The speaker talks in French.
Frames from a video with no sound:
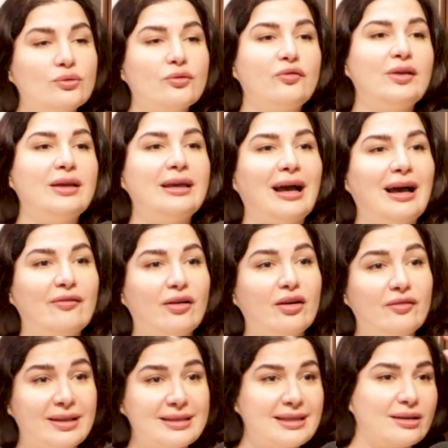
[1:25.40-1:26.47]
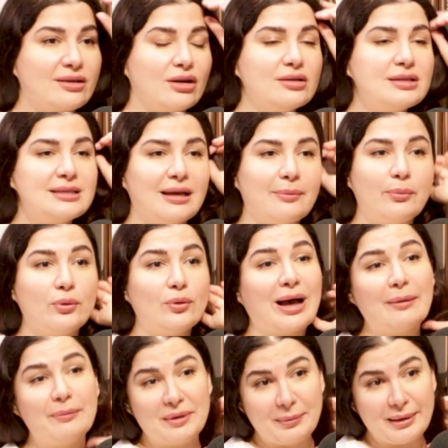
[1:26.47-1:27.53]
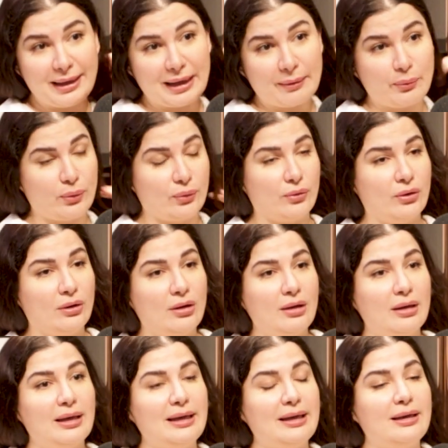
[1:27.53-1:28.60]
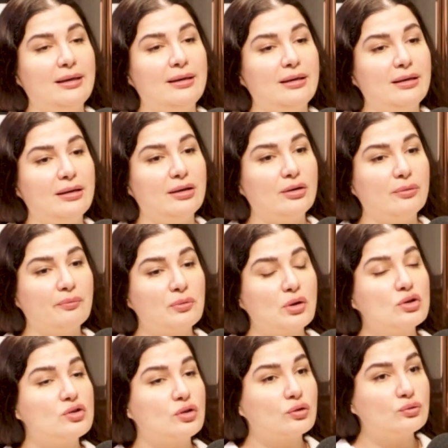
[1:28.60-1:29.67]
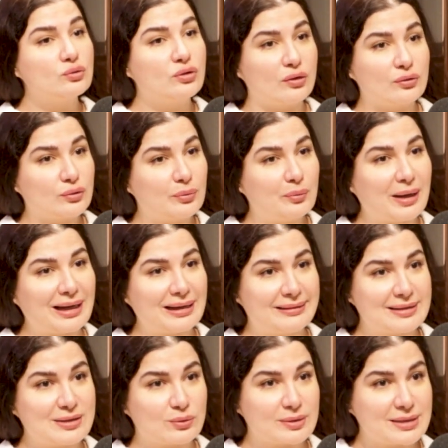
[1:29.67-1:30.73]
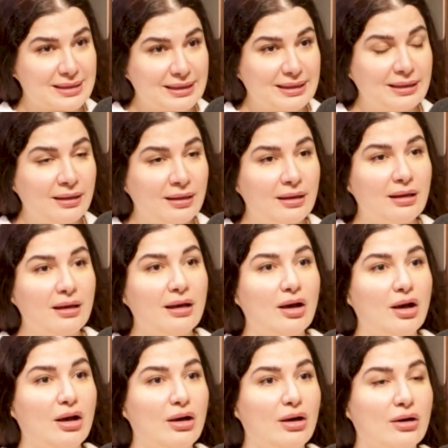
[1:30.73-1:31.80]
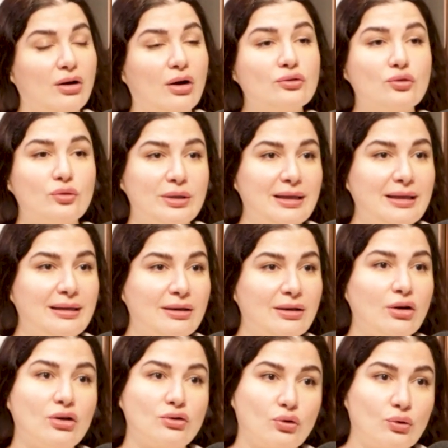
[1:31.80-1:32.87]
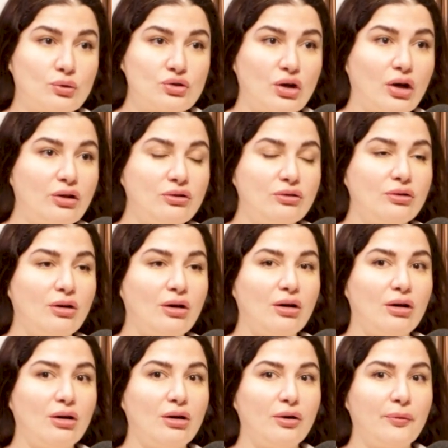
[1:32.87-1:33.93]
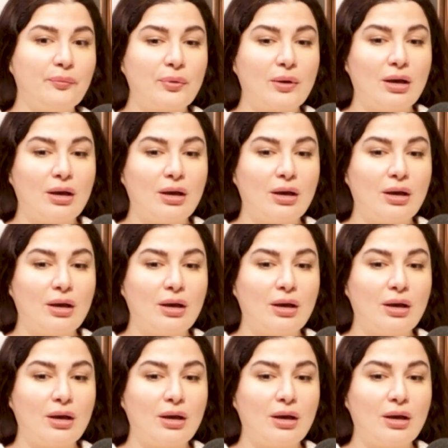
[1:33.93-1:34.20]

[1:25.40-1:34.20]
qu'on fait avant 25 ans, ça peut abîmer la peau. Et surtout quand on parle des sourcils, euh, quand on est euh, trop jeune, euh,